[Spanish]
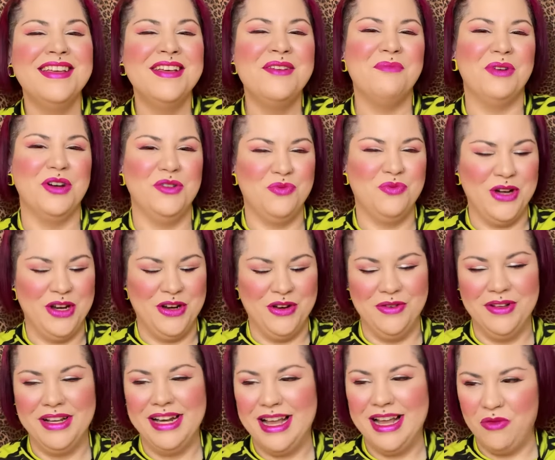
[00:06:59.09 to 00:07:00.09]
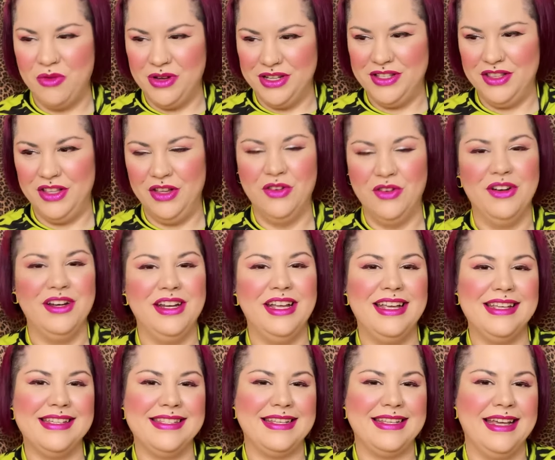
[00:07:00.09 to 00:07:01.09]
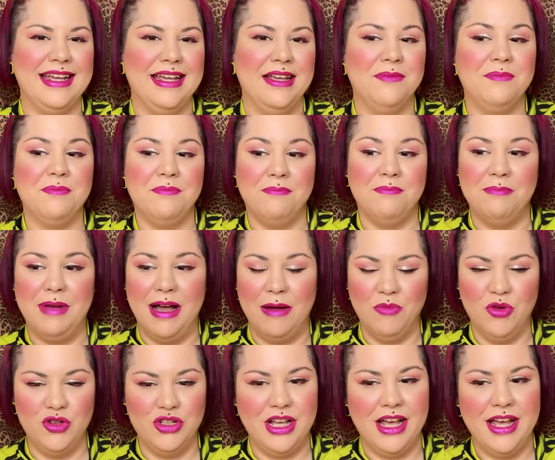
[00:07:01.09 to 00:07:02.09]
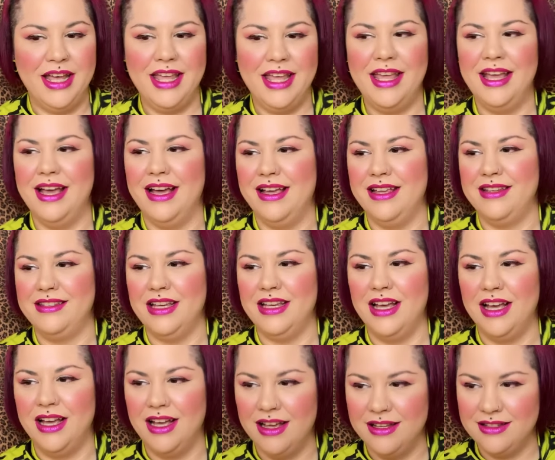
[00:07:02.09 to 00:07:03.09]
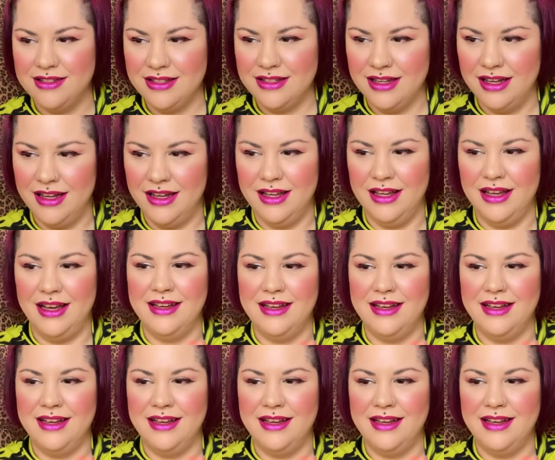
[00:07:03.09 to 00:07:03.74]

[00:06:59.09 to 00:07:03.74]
Pues bueno, la cuestión es que vamos ahí a, eh,